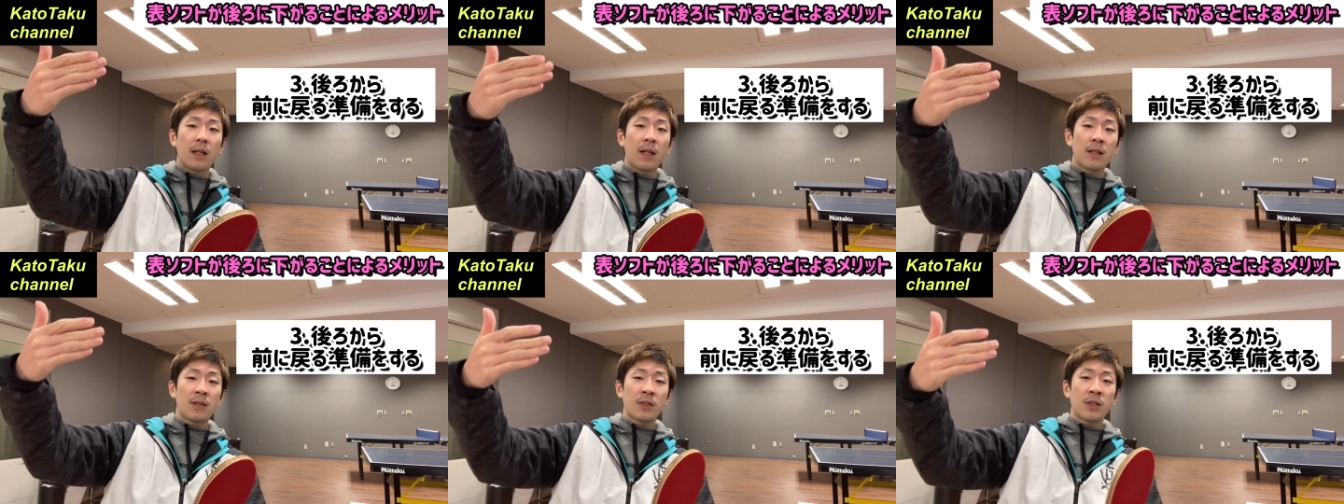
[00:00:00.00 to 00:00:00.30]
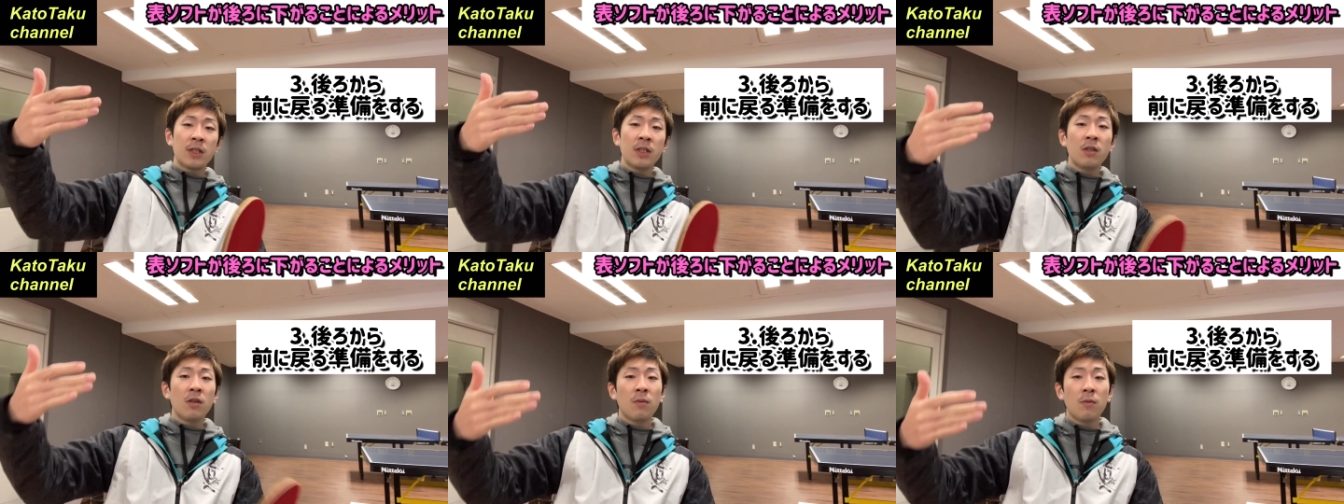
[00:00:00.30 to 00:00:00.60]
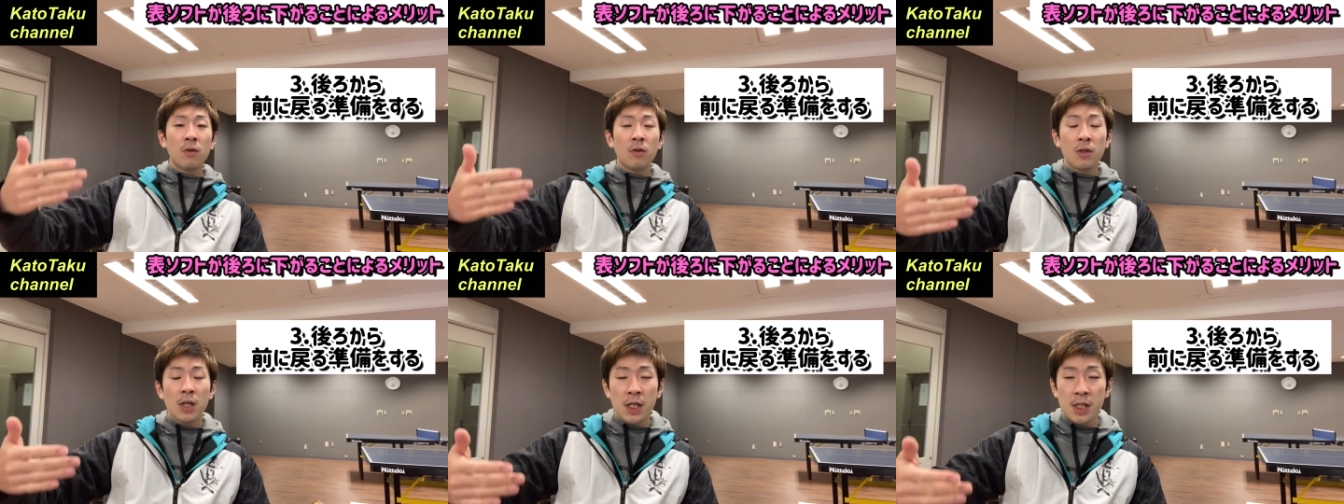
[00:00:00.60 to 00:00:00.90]
で、次の
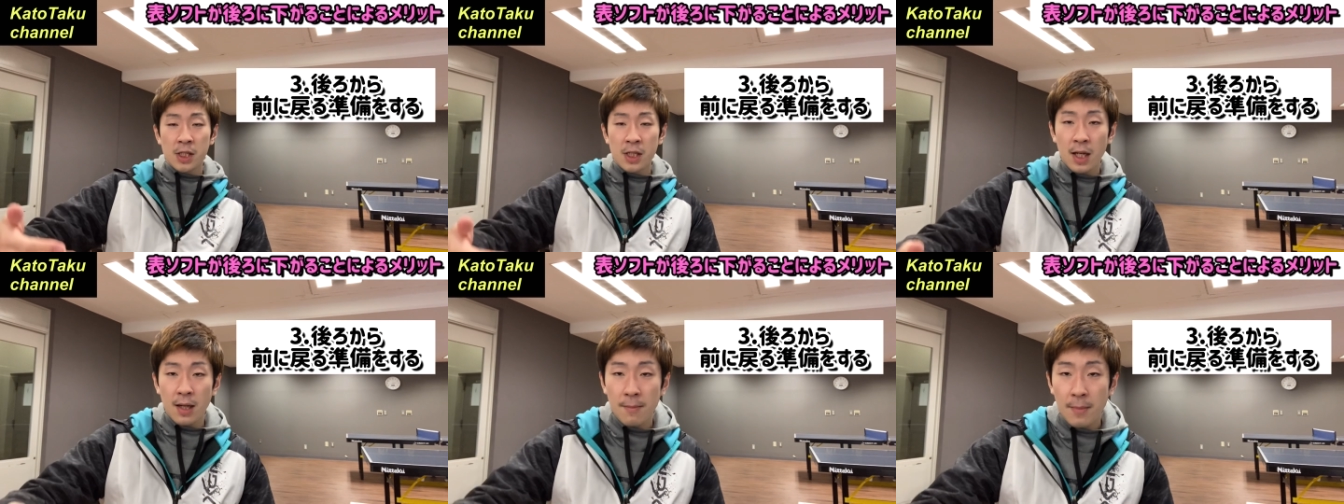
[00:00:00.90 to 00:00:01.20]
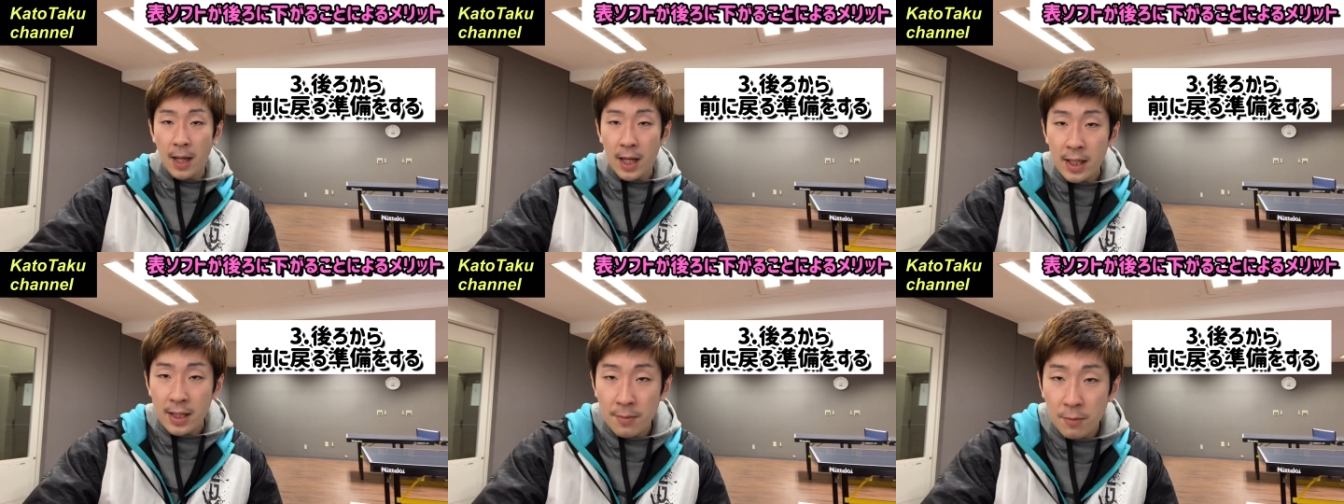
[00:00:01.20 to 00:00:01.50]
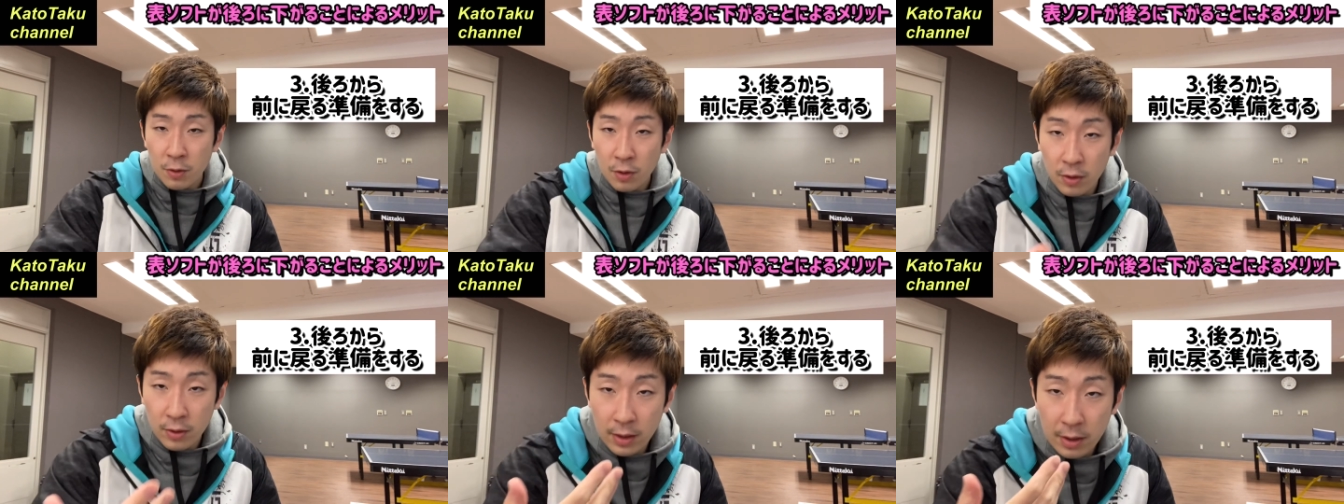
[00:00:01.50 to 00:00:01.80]
ボールはしっかり前に
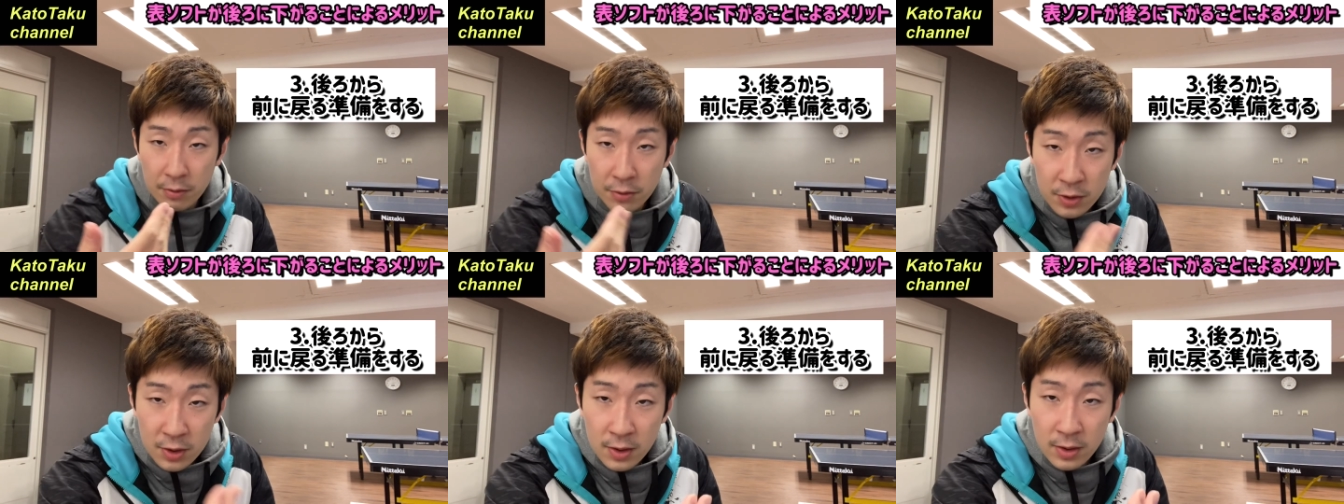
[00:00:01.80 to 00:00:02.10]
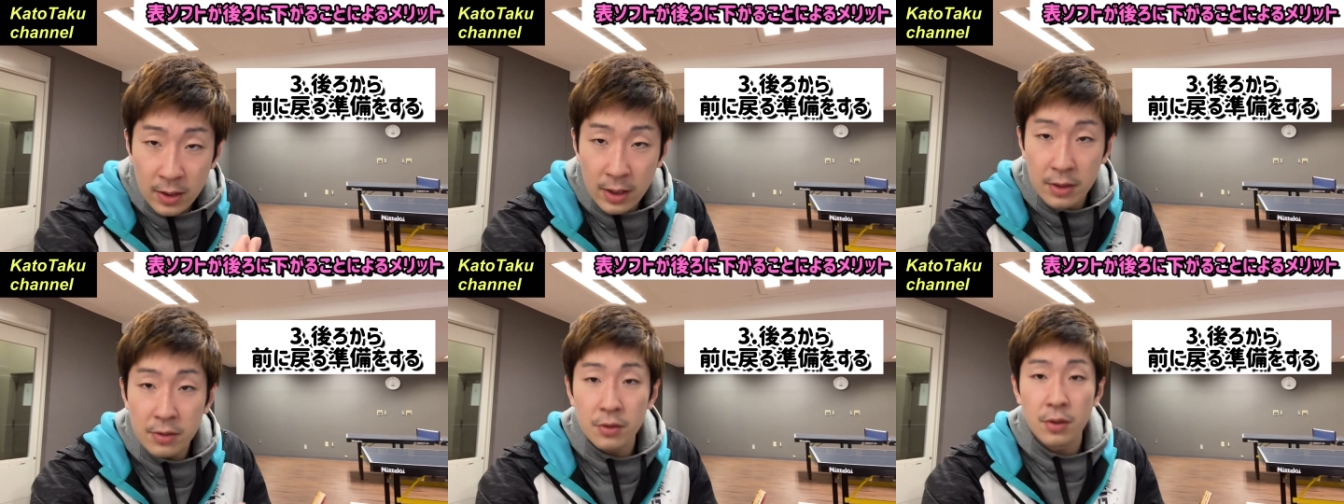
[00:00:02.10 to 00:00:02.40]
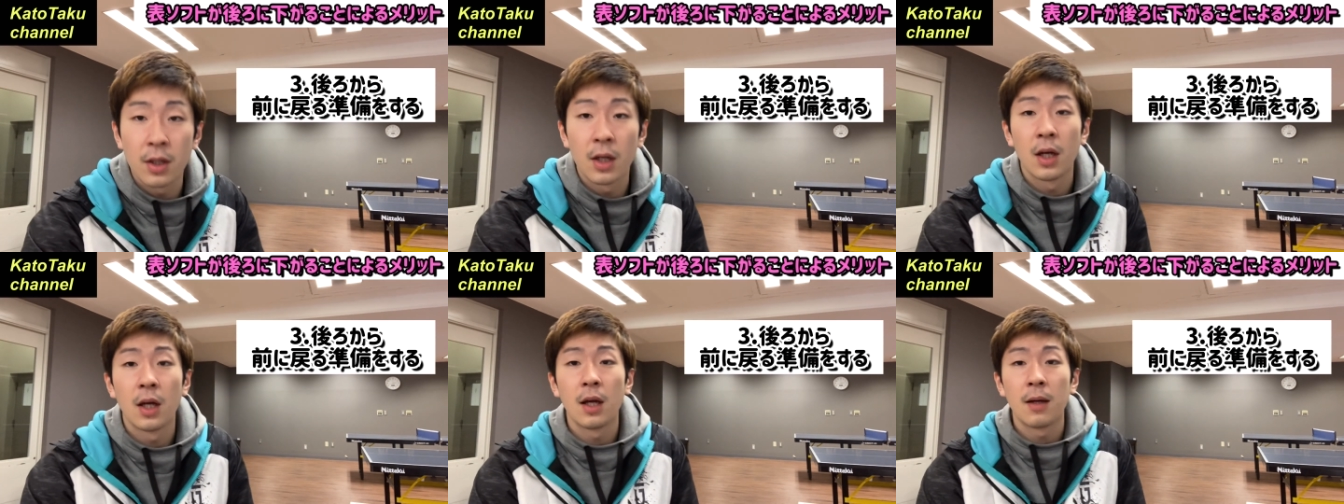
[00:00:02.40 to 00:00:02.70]
戻って打つっていう、